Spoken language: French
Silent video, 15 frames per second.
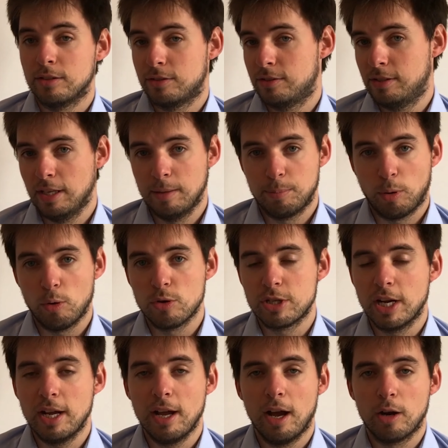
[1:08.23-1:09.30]
Ces
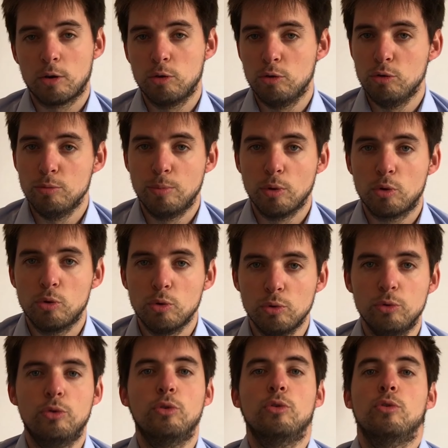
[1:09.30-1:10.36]
projets incluent
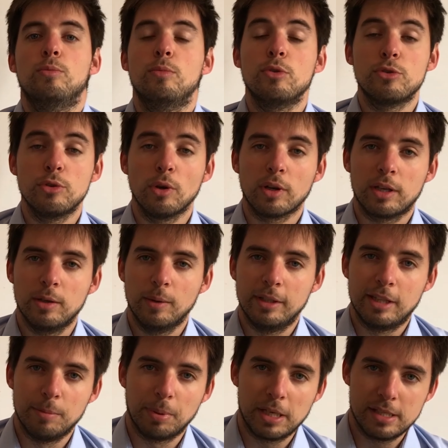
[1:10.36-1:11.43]
beaucoup de mesures qui
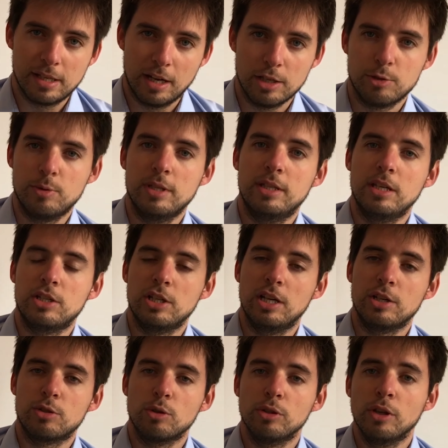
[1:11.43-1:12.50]
ont été prises à la suite des
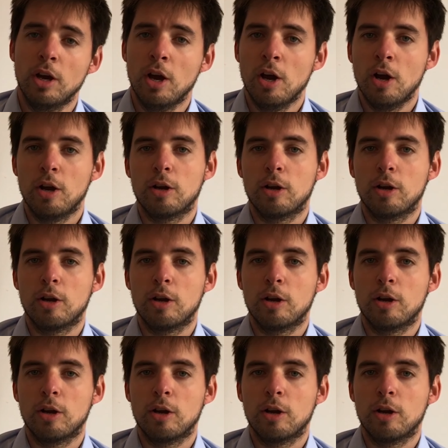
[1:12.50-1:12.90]
Gilets jaunes,